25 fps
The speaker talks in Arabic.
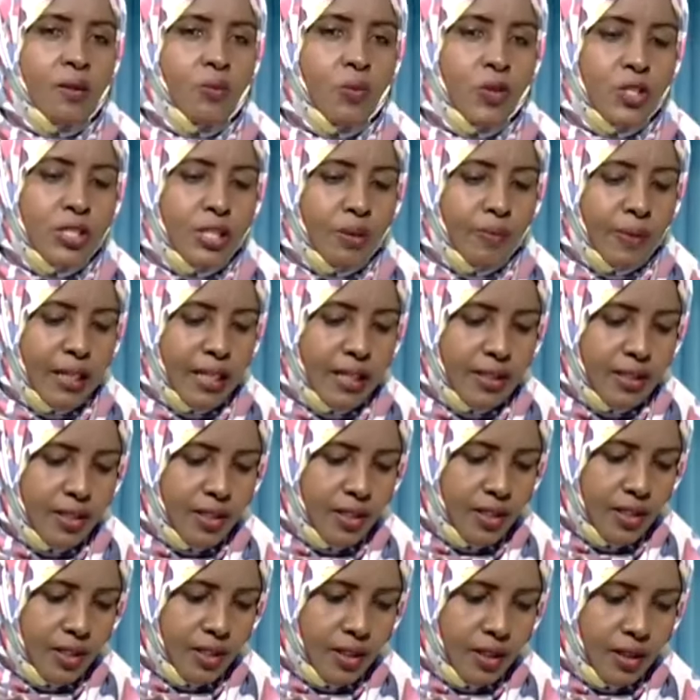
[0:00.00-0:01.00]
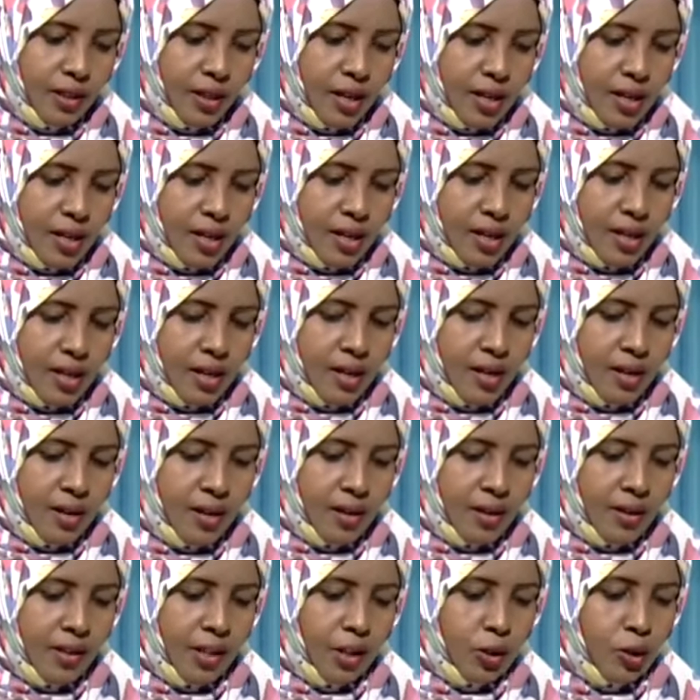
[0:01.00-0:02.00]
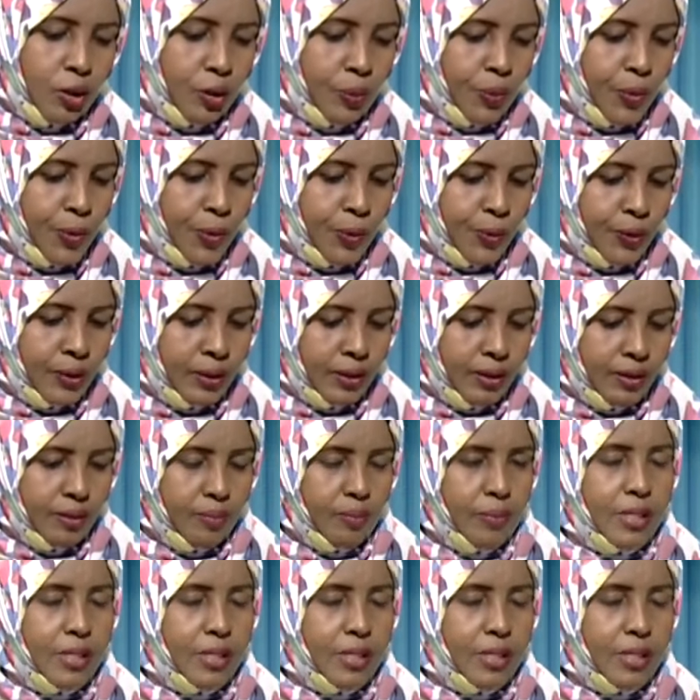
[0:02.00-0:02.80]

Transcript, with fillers: الملزمة التي يطلبون